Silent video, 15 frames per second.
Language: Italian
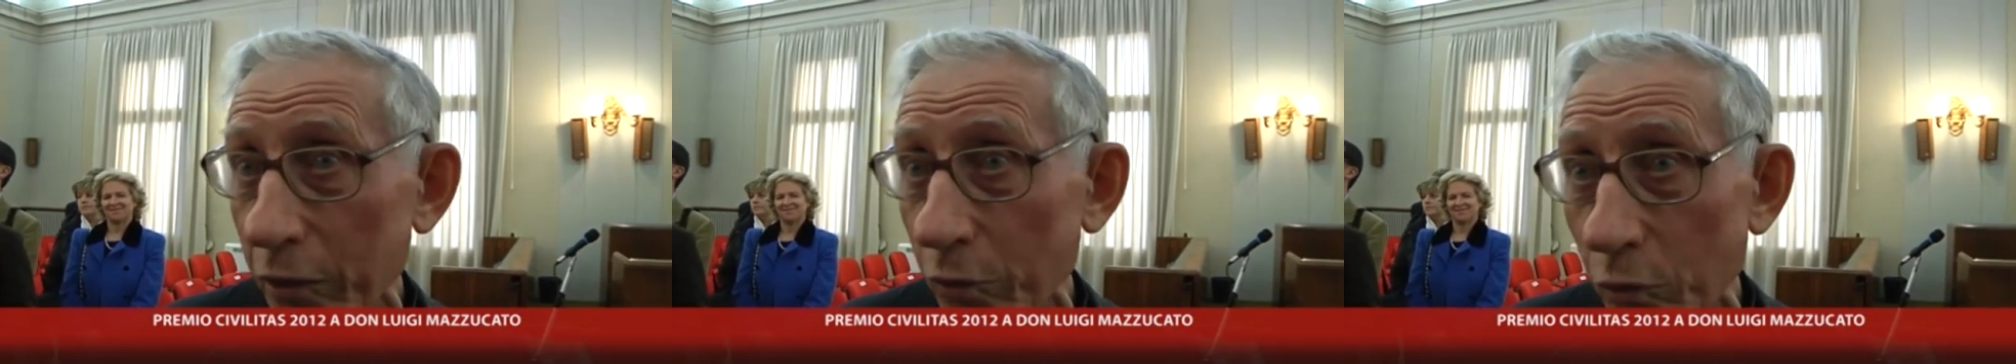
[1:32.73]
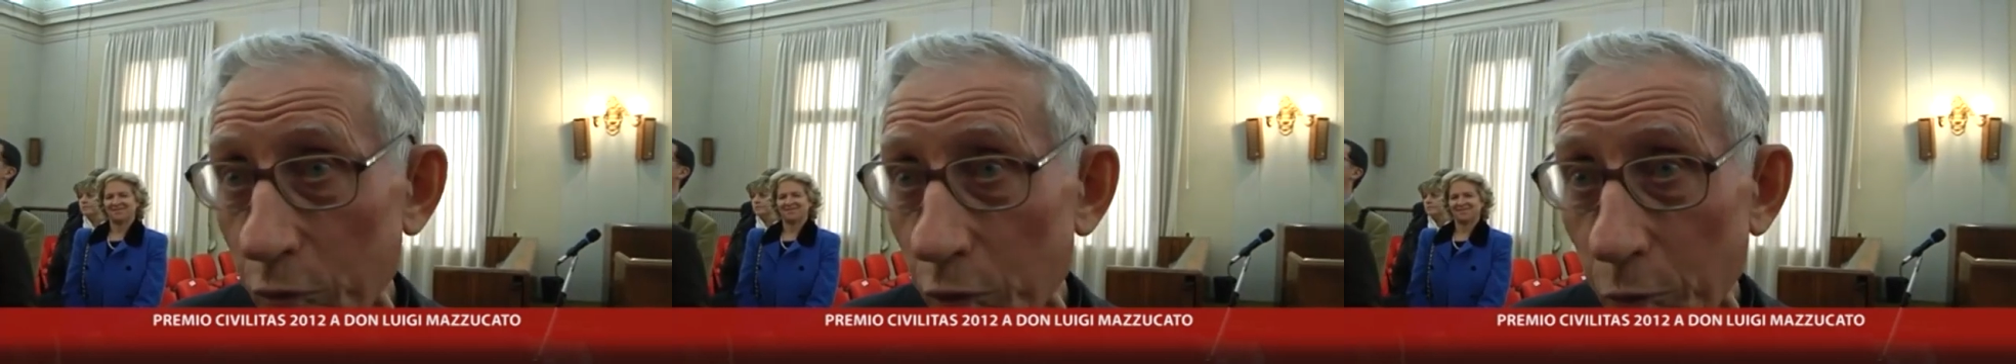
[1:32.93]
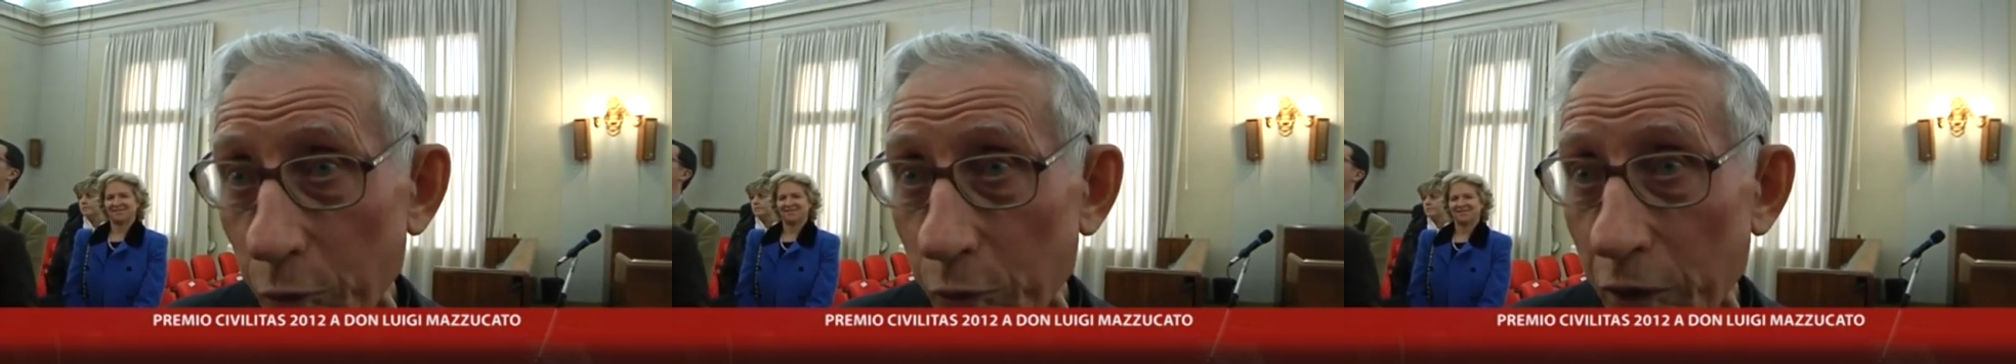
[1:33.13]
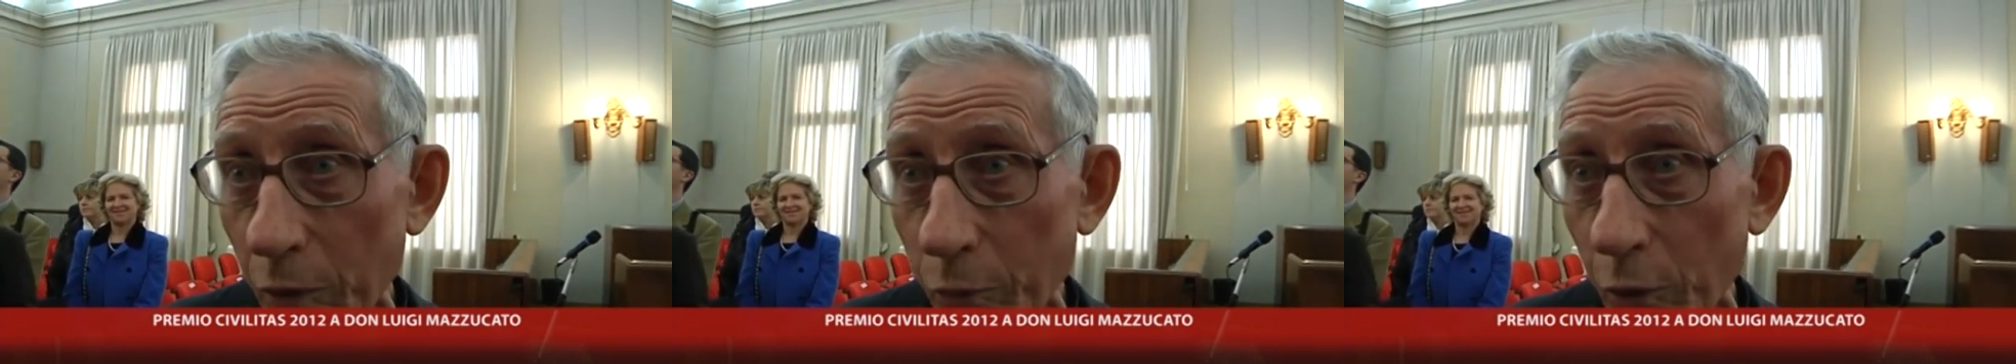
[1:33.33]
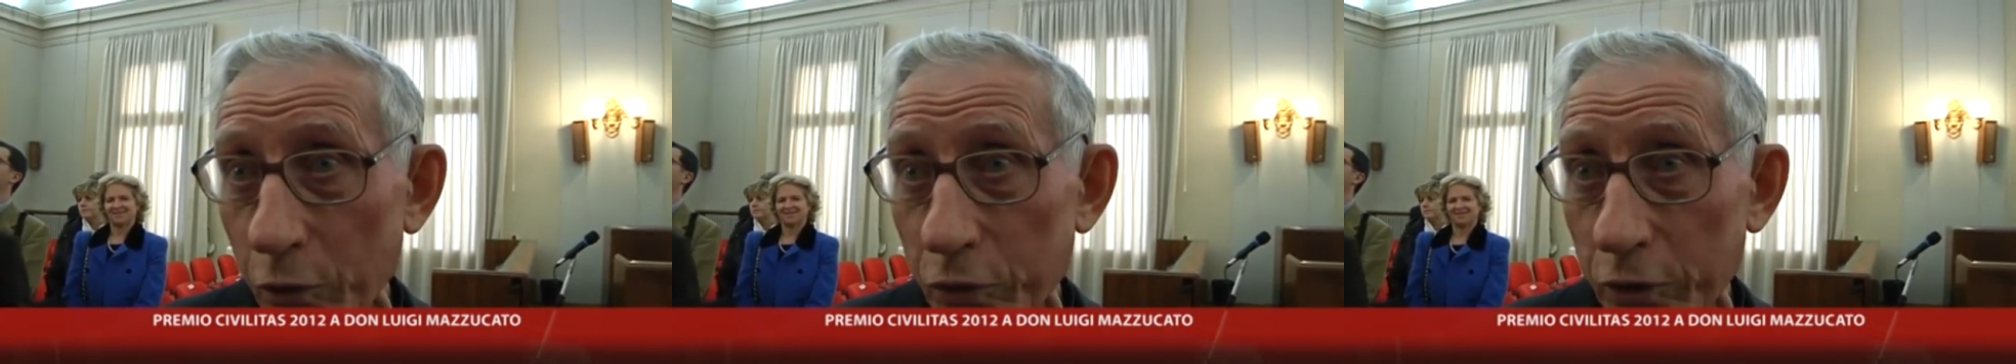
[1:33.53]
col gruppo di
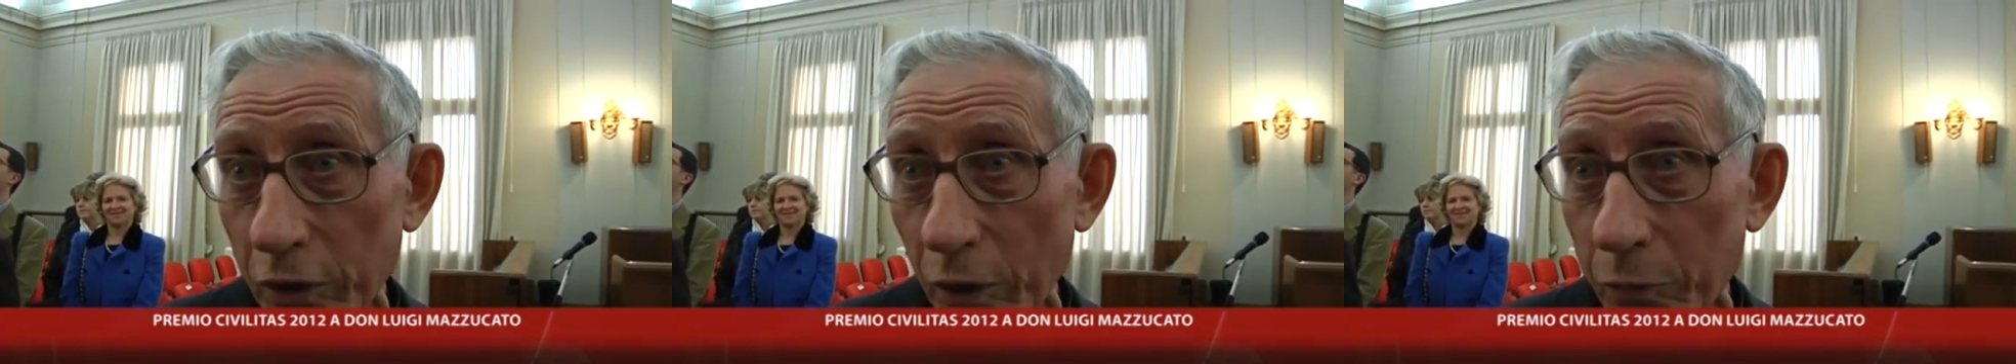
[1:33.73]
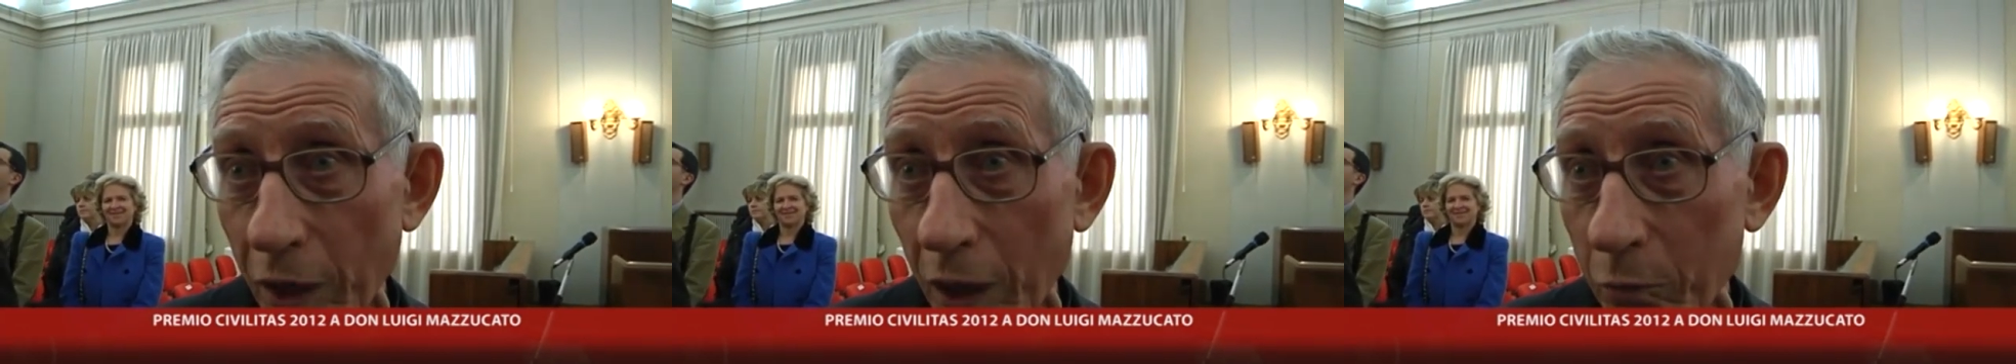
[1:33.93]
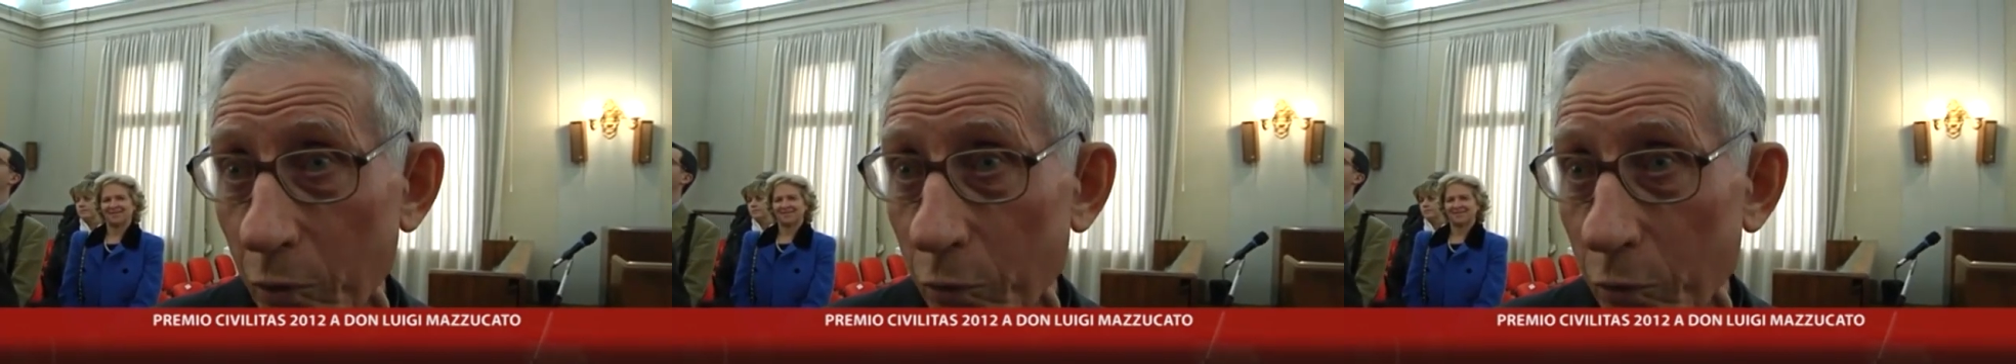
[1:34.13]
appoggio che abbiamo,